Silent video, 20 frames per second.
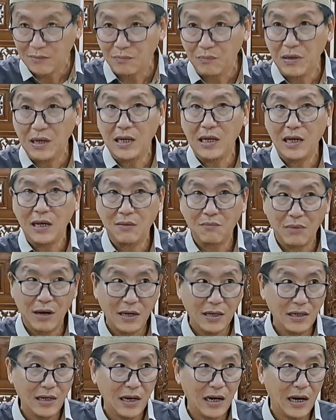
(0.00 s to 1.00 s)

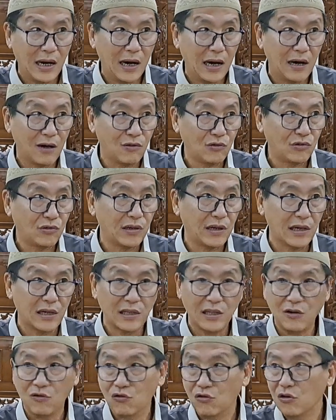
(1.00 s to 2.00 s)
minimal dia harus
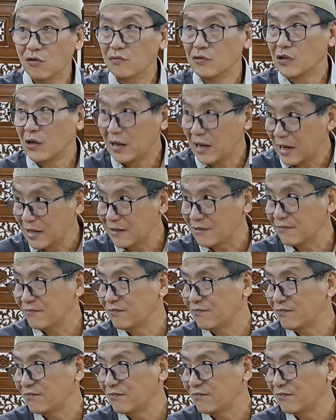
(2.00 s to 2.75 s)
ngerti hukum salat.